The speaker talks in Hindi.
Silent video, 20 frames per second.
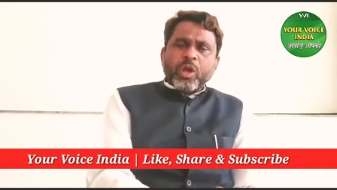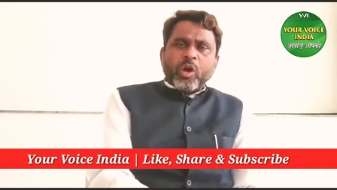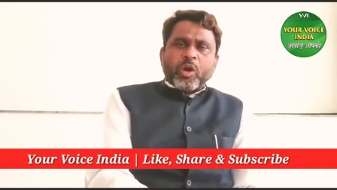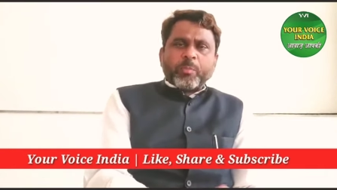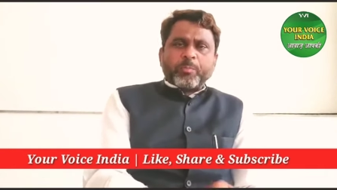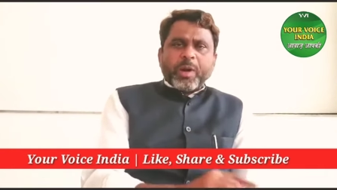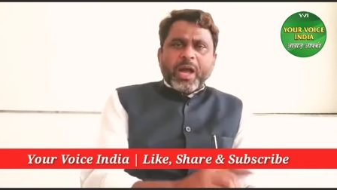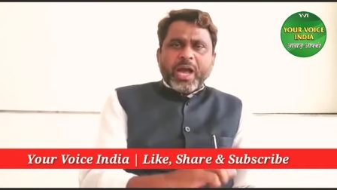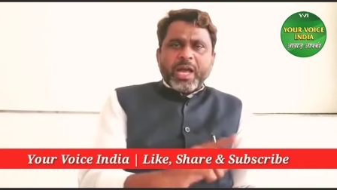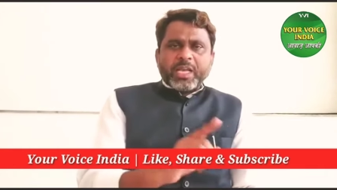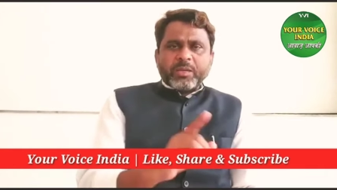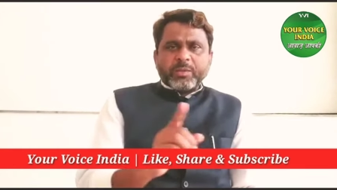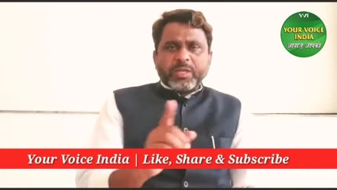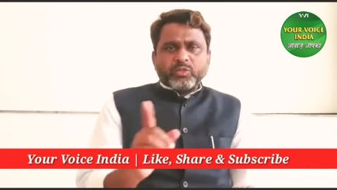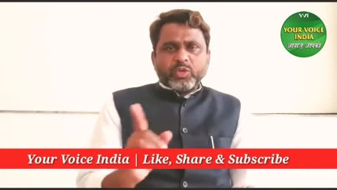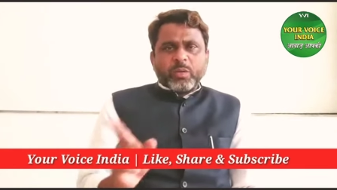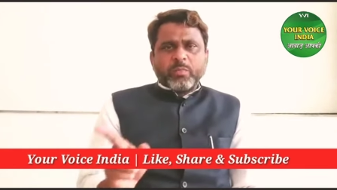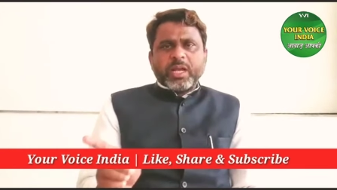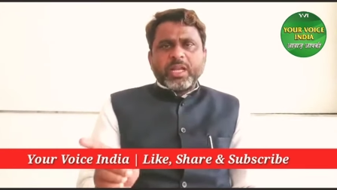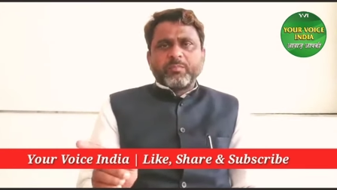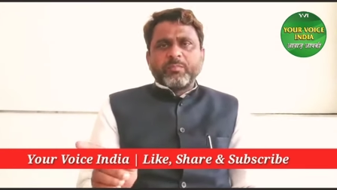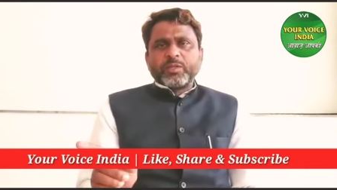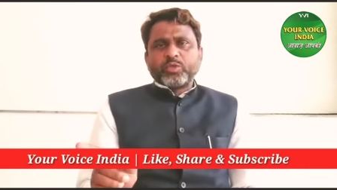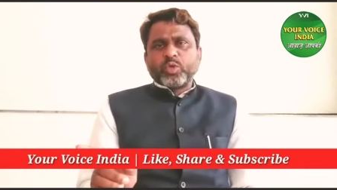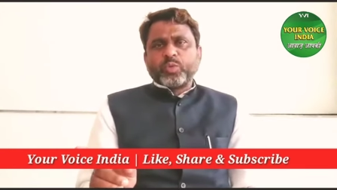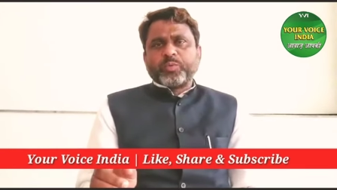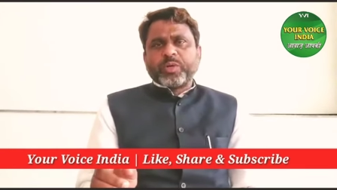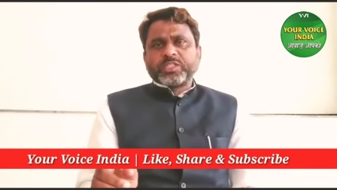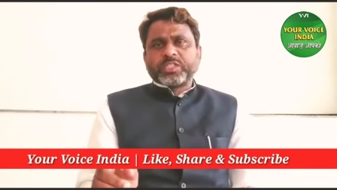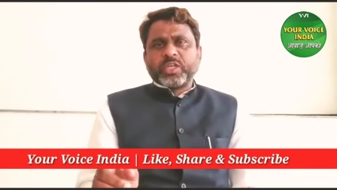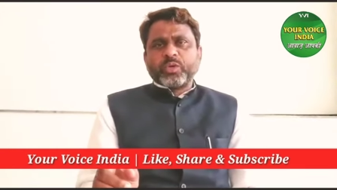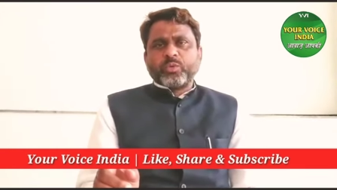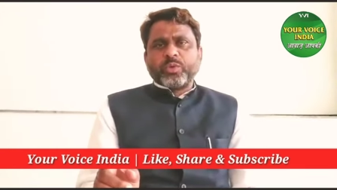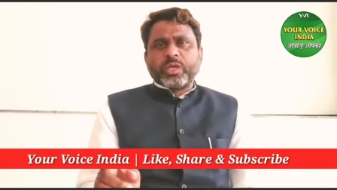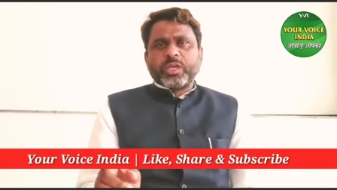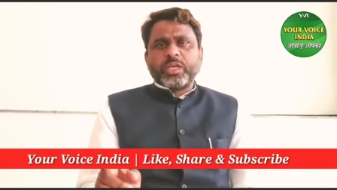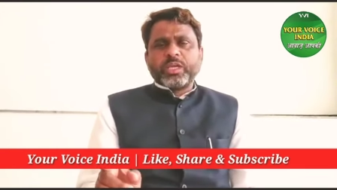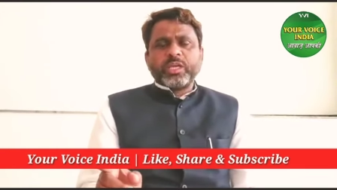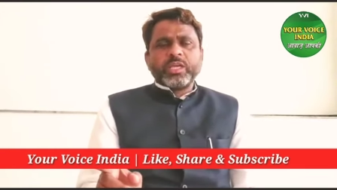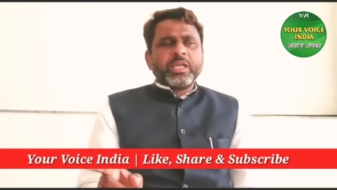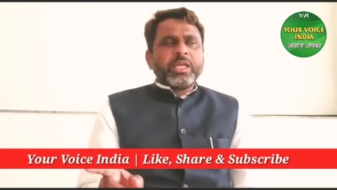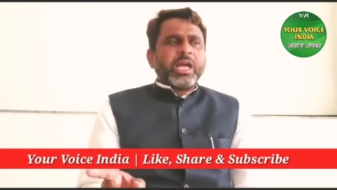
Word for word: और बाहर में जो हमारे मजदूर फंसे हुए हैं